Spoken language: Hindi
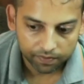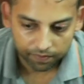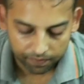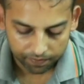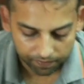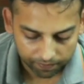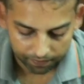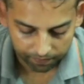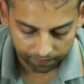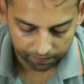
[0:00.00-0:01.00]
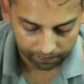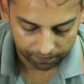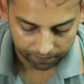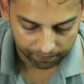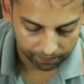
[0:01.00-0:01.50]
कई मेकर ऐसे भी हैं
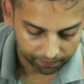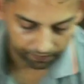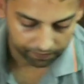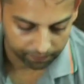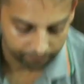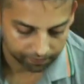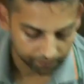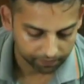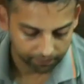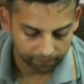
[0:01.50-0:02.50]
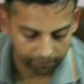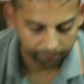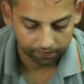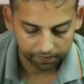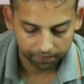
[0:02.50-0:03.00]
मोहित भाई शायद आपको पता नहीं होगा
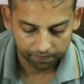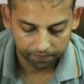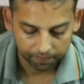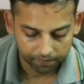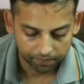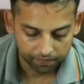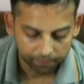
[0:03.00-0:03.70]
कि